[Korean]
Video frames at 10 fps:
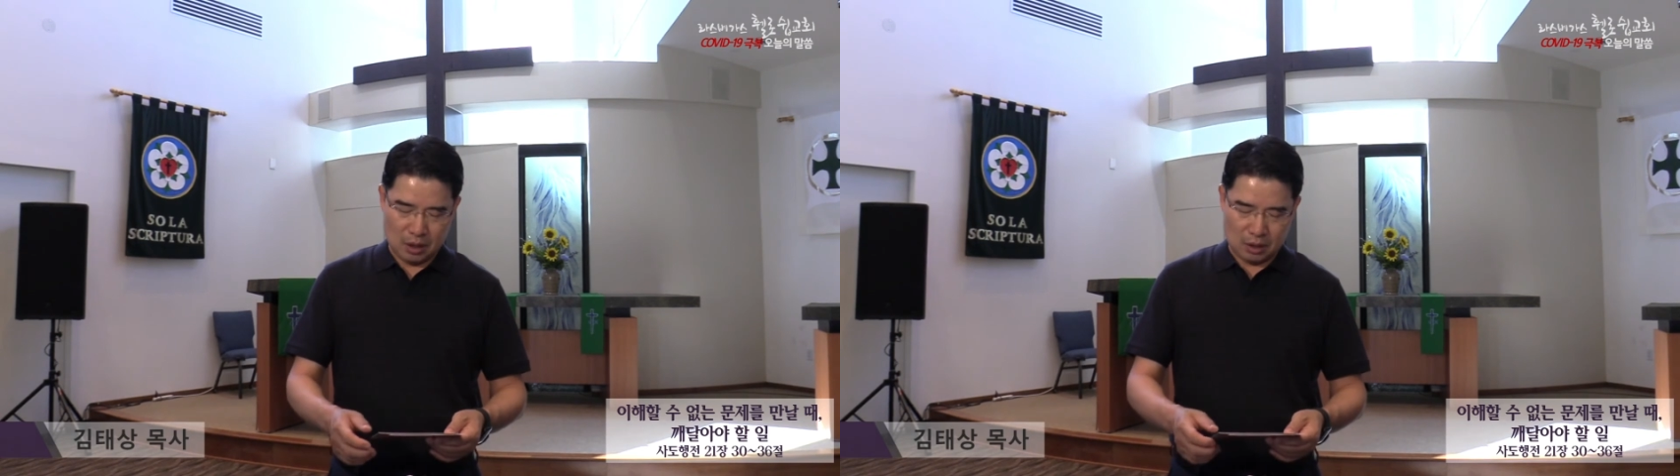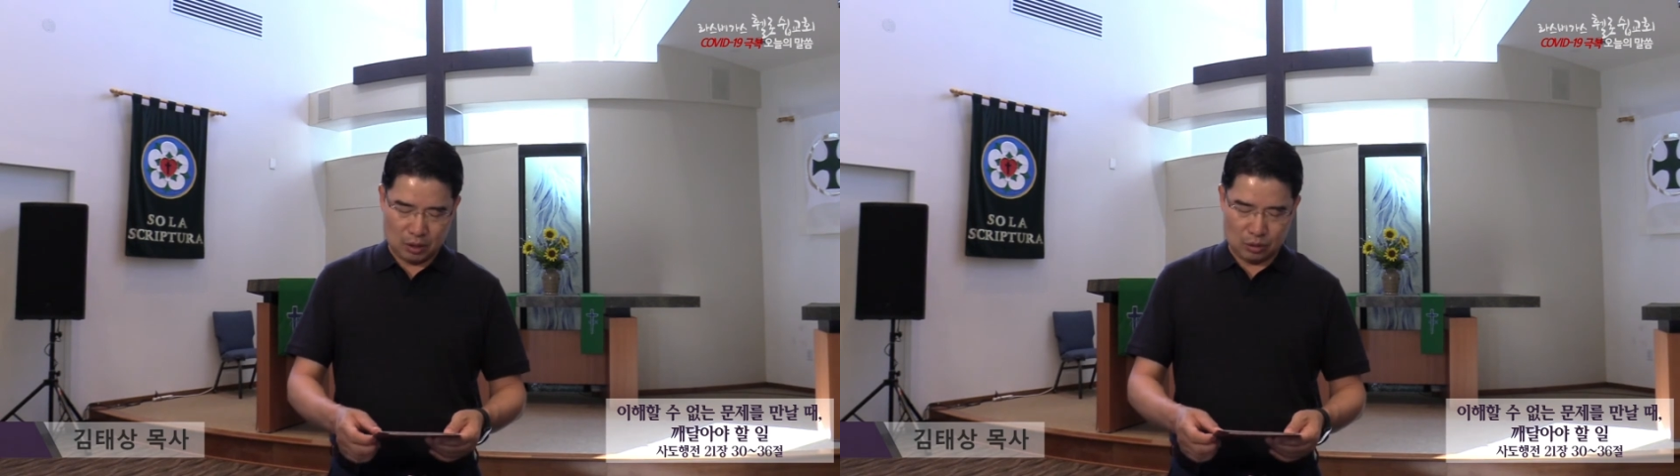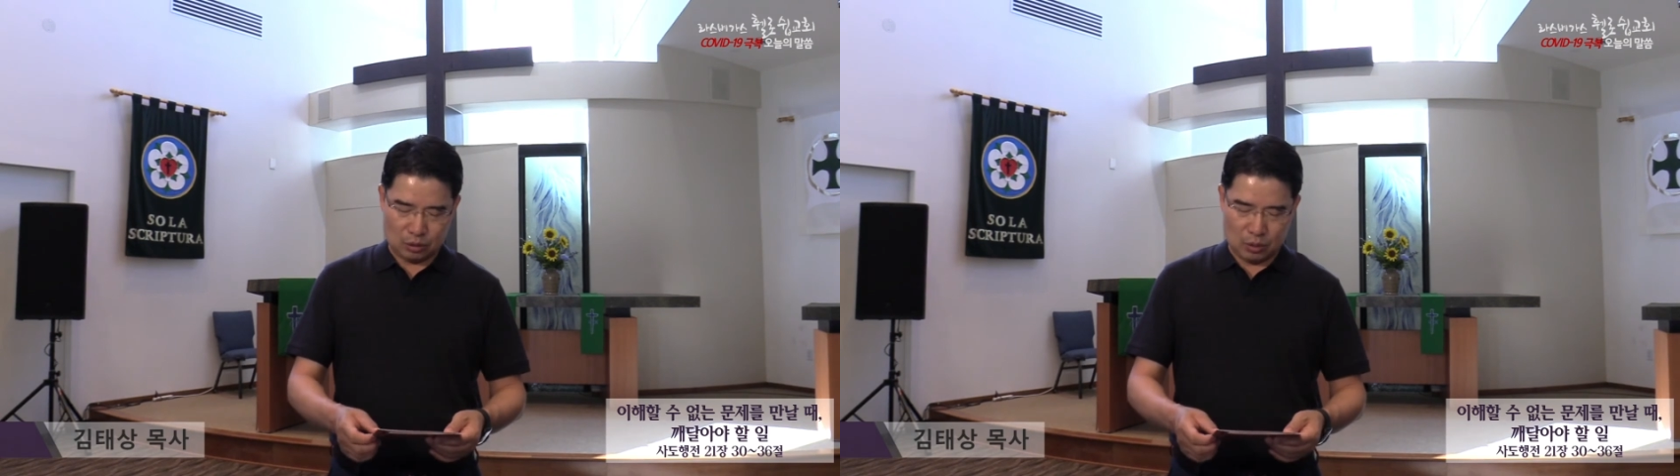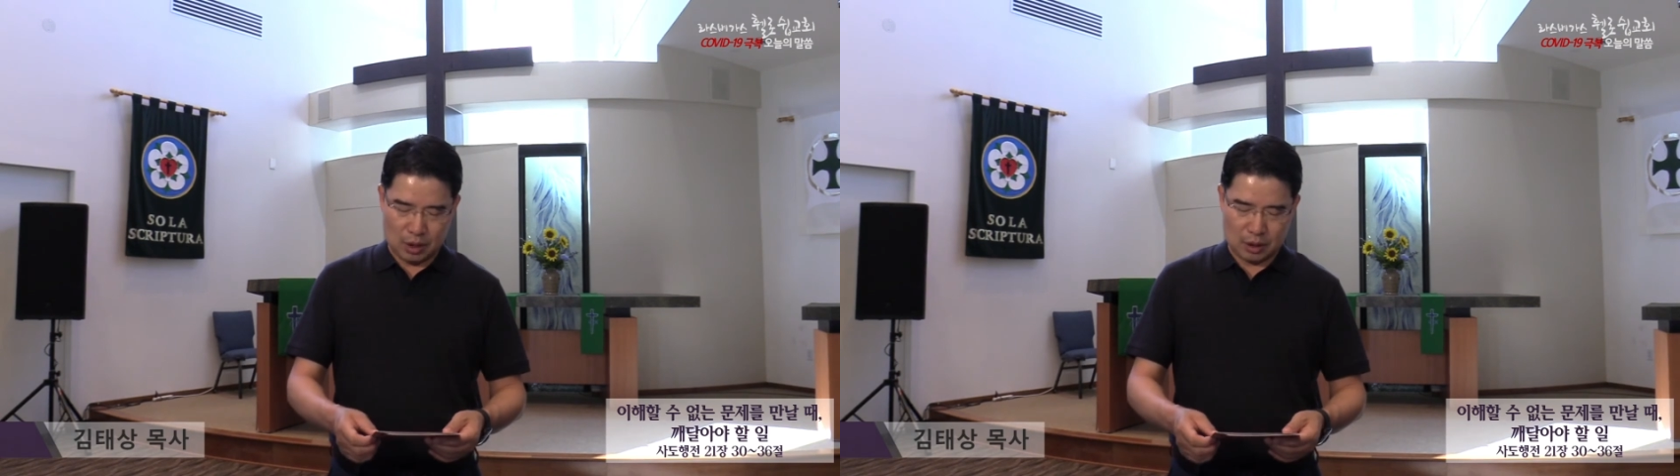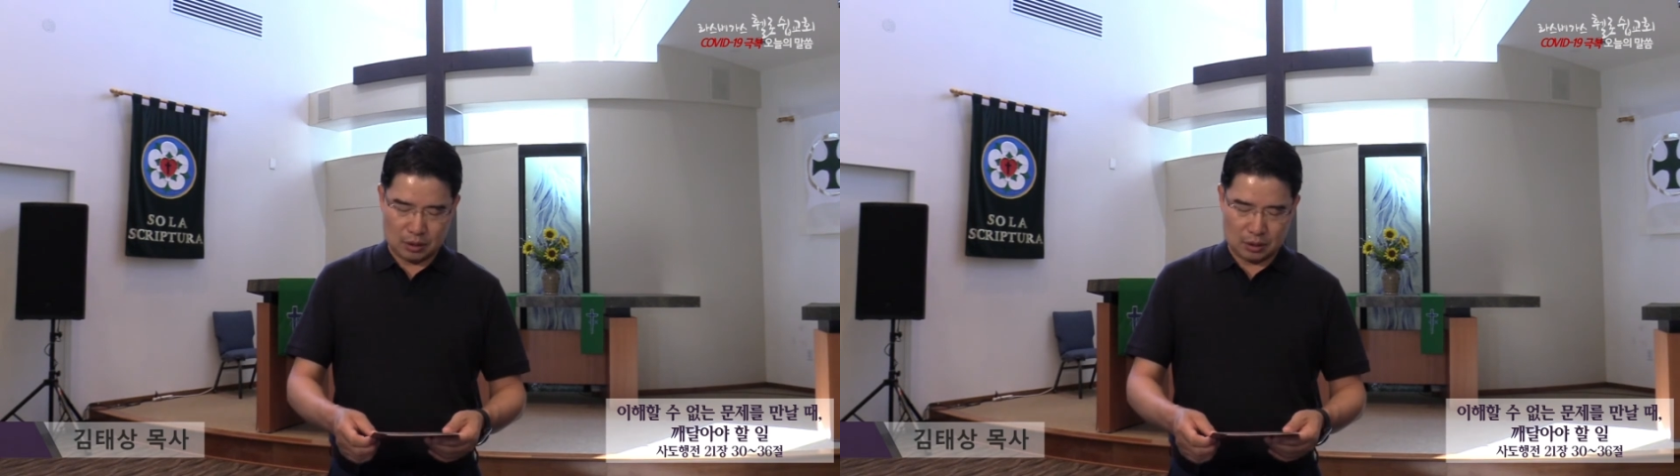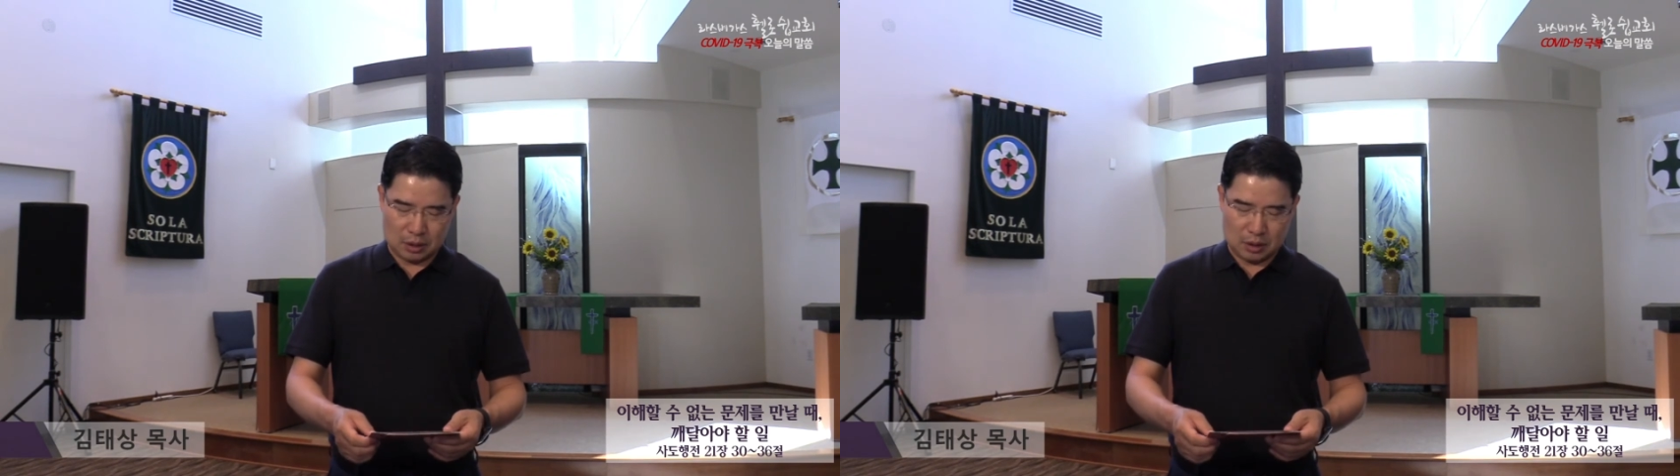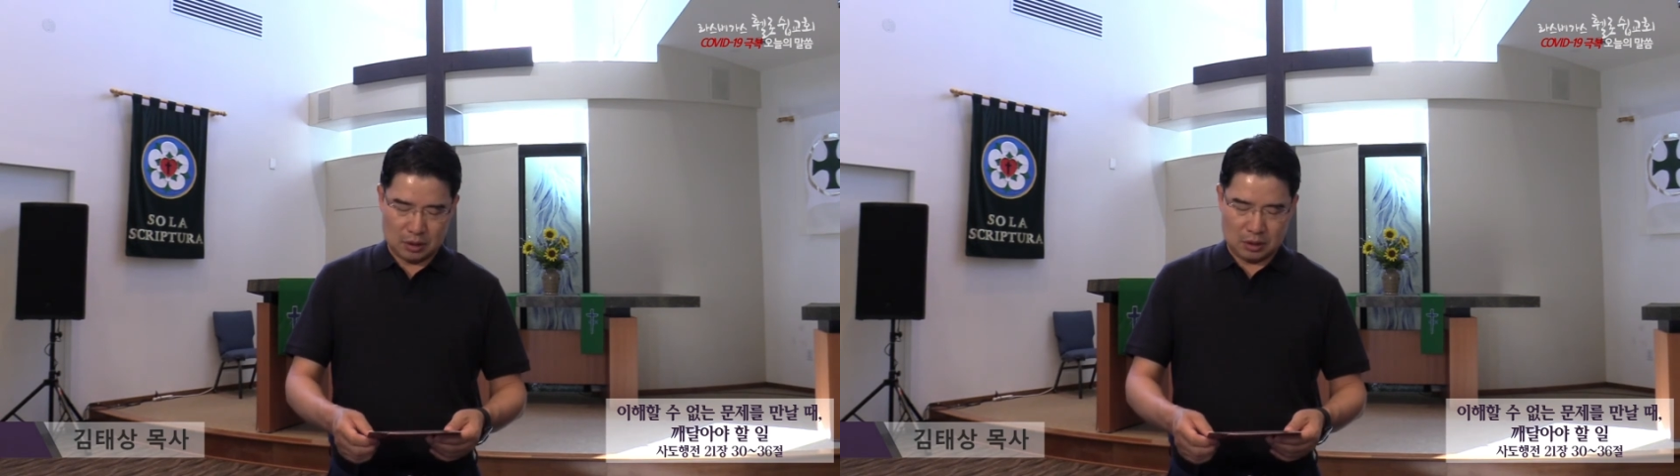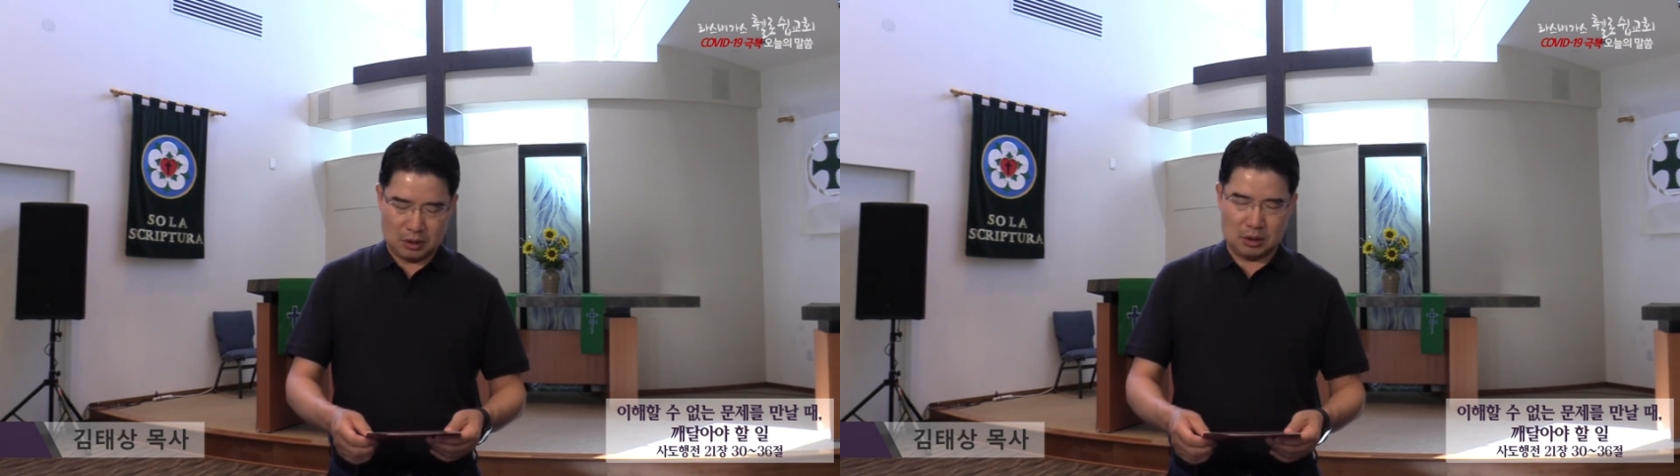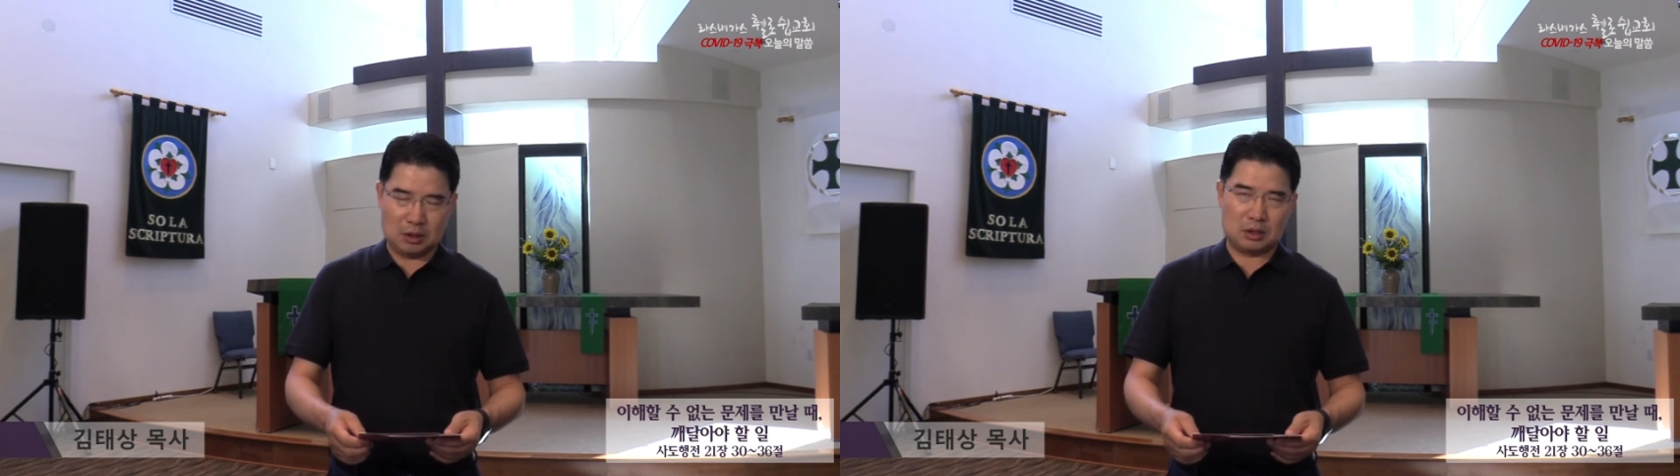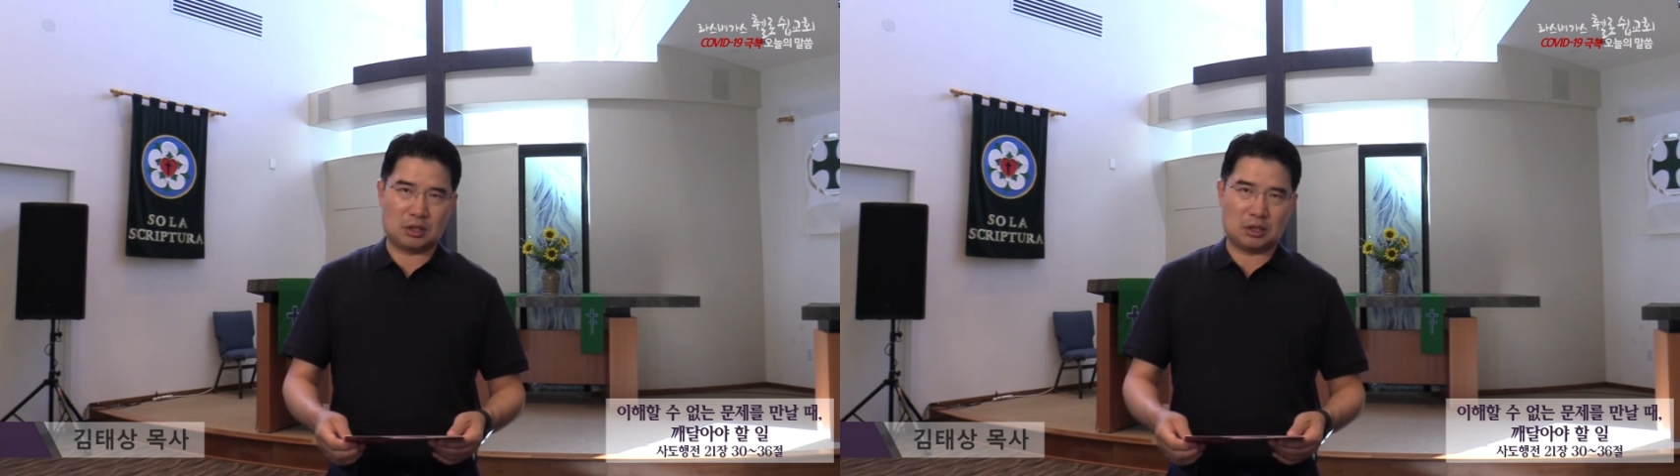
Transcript: 그리고 또한 이